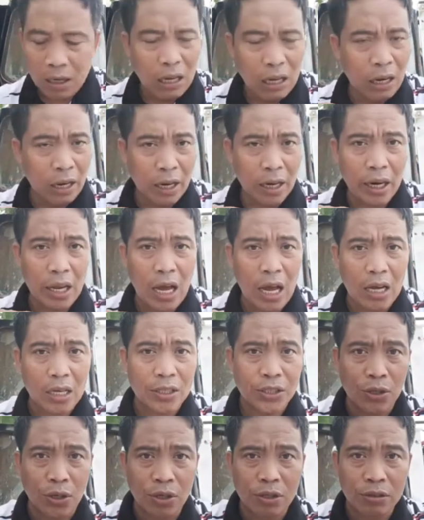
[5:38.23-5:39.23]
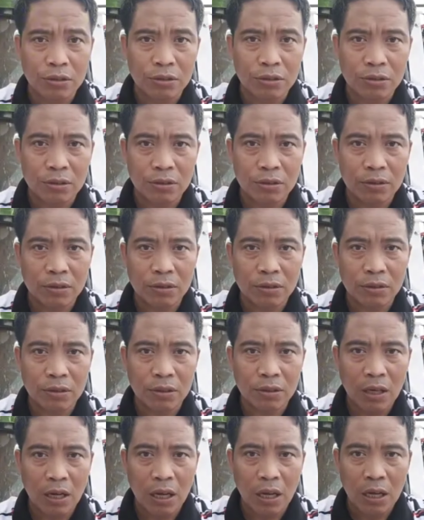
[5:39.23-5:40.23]
reaction
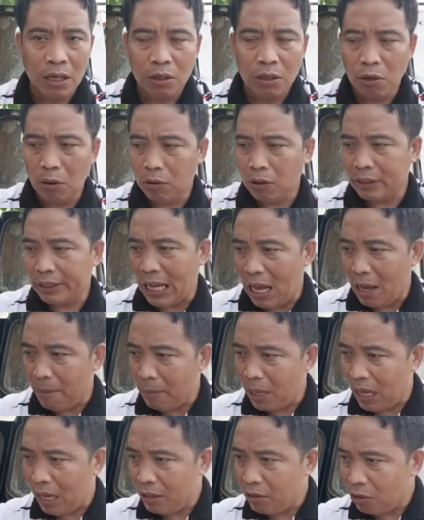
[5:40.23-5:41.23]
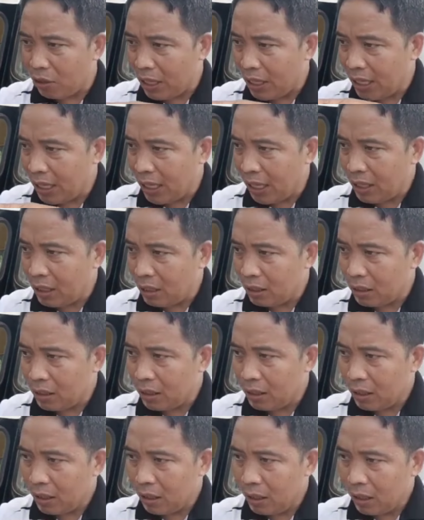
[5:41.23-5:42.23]
yung tama, yung kanilang
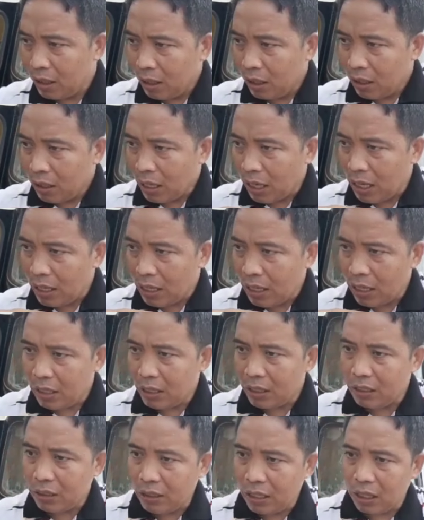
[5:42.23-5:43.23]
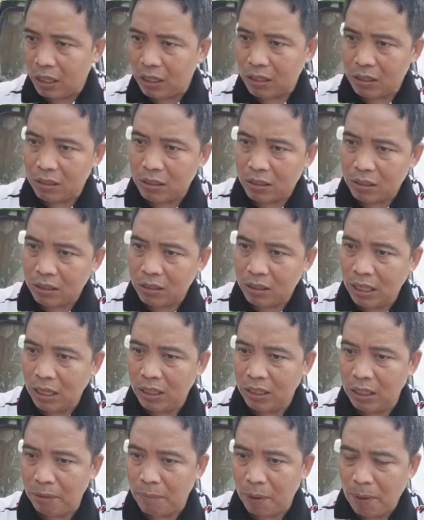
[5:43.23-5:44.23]
analytics na
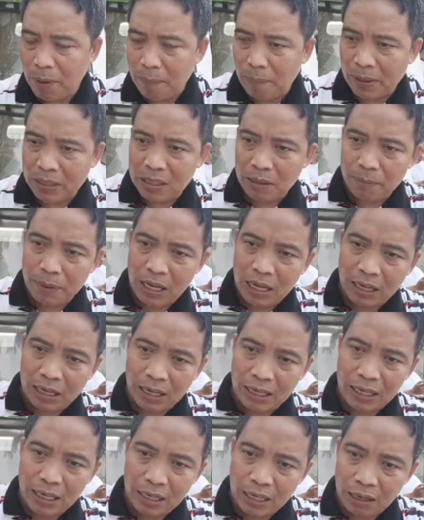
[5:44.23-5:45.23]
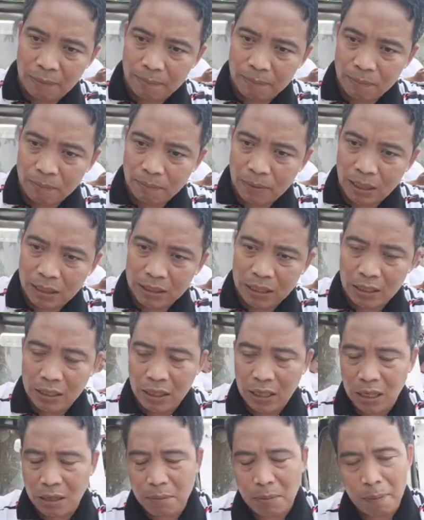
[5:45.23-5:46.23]
hindi mapapasama ang kalingap at
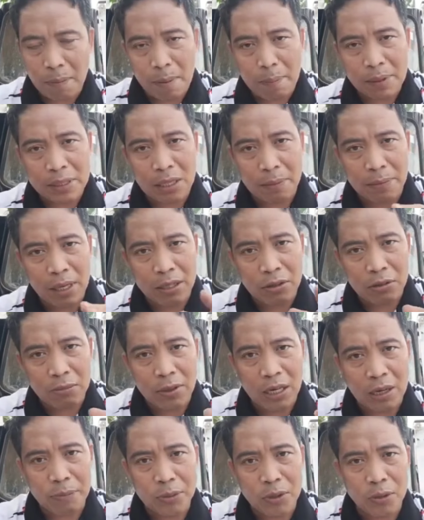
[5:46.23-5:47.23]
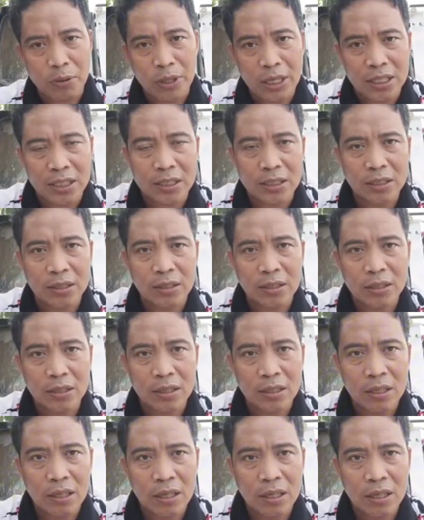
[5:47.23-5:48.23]
hindi rin mapapasama yung mga viewers.
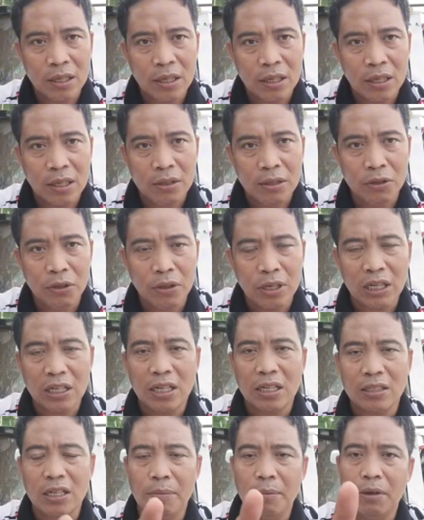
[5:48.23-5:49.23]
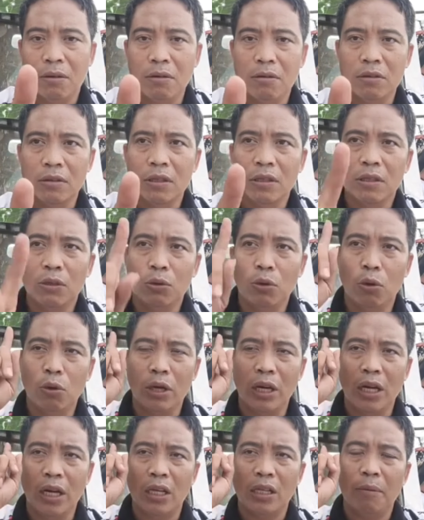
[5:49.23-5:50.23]
Yun ang inasabi kong
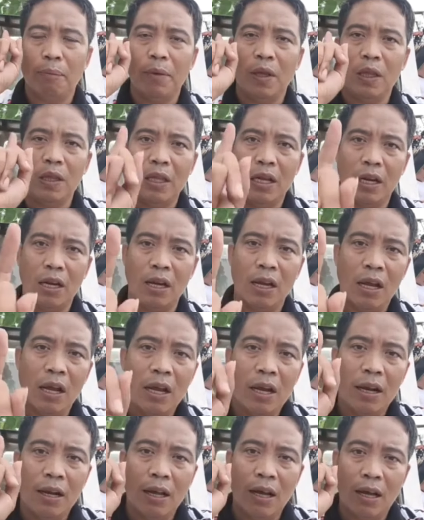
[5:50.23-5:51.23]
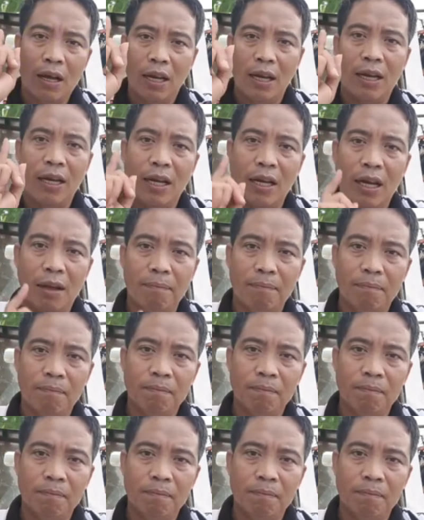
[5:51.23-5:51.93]
tunay na defender ng kalingap